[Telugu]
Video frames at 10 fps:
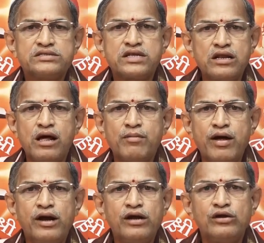
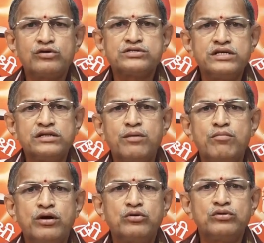శ్రీరామాయణంలో సీతం
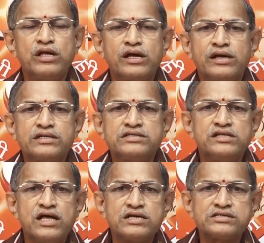అంటుంది
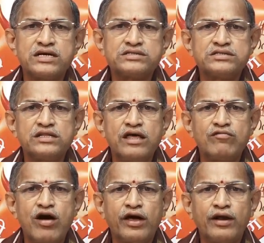కచ్చిదాశాస్తి
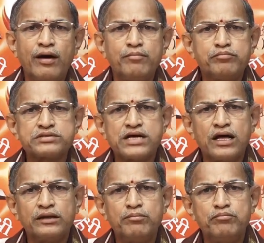దేవానాం
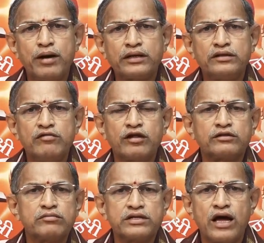ప్రసాదం
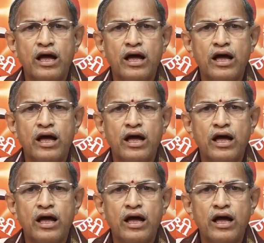పార్థివాత్మజ